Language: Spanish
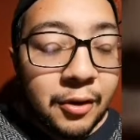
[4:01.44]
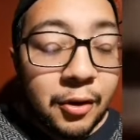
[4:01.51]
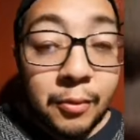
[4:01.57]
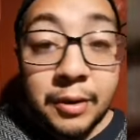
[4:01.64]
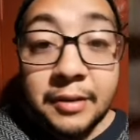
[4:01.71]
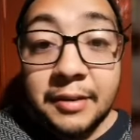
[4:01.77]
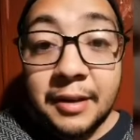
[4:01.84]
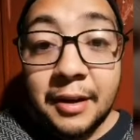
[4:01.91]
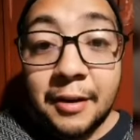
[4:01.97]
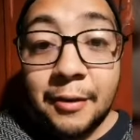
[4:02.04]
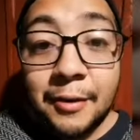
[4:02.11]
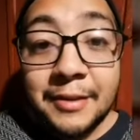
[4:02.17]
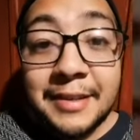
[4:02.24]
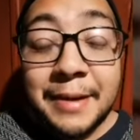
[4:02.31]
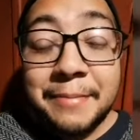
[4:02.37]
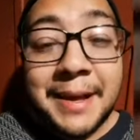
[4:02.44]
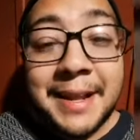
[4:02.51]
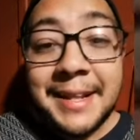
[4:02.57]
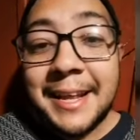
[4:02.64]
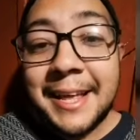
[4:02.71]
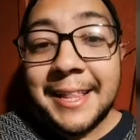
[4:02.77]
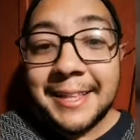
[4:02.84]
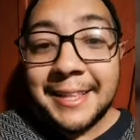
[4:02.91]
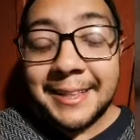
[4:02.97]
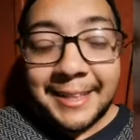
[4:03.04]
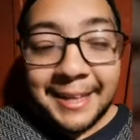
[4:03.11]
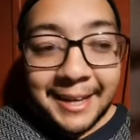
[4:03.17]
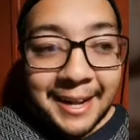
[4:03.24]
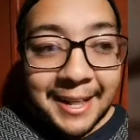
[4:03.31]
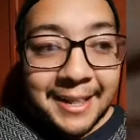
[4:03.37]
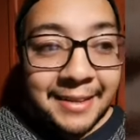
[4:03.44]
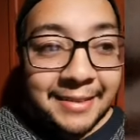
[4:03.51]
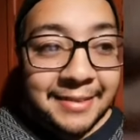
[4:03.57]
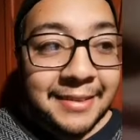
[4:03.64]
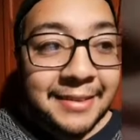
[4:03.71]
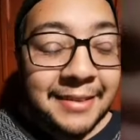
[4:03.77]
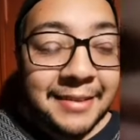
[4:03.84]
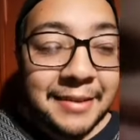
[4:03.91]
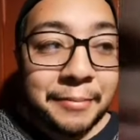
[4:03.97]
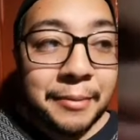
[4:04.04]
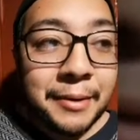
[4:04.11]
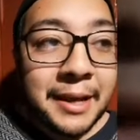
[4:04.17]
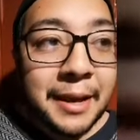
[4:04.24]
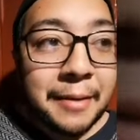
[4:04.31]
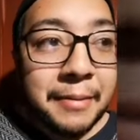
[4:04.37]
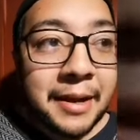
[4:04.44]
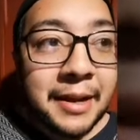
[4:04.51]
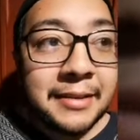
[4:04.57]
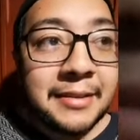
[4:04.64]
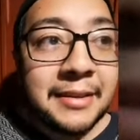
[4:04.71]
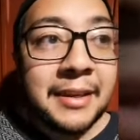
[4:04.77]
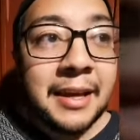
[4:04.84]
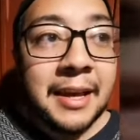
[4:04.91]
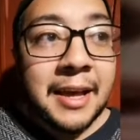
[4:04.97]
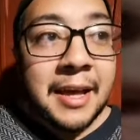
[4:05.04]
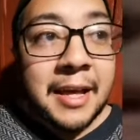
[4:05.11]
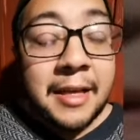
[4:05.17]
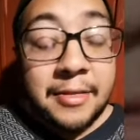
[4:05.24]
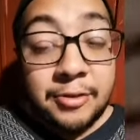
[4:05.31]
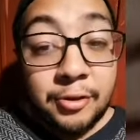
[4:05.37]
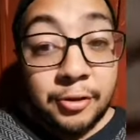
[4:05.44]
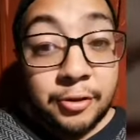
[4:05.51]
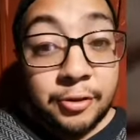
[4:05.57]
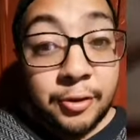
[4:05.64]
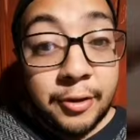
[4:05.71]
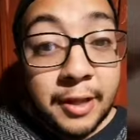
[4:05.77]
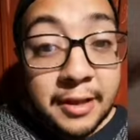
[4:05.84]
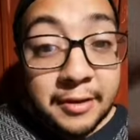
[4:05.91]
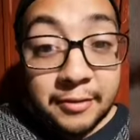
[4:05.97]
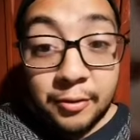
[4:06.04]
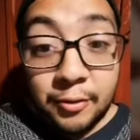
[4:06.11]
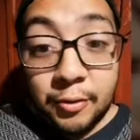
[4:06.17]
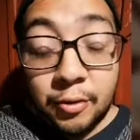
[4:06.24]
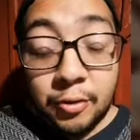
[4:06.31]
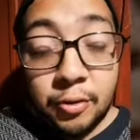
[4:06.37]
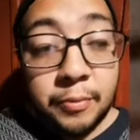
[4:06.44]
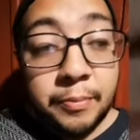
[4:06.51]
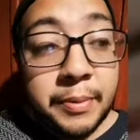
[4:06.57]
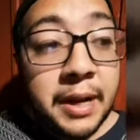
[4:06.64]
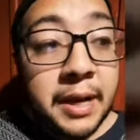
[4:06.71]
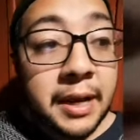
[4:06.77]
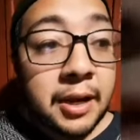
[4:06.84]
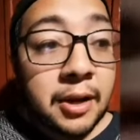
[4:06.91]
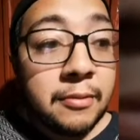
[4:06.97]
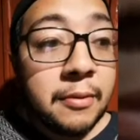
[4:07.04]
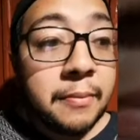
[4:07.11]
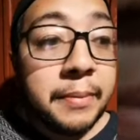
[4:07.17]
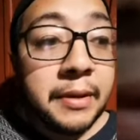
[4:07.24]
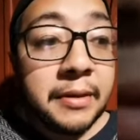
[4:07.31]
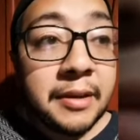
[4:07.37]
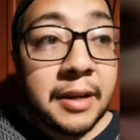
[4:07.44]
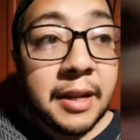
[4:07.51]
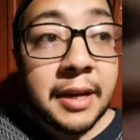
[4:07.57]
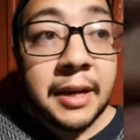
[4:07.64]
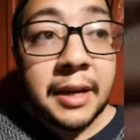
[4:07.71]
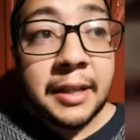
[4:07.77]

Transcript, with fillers: ¿cómo decirlo? Esa maldad integrada, si es que se puede llamar así. No todas, ojo, para que no me empiecen a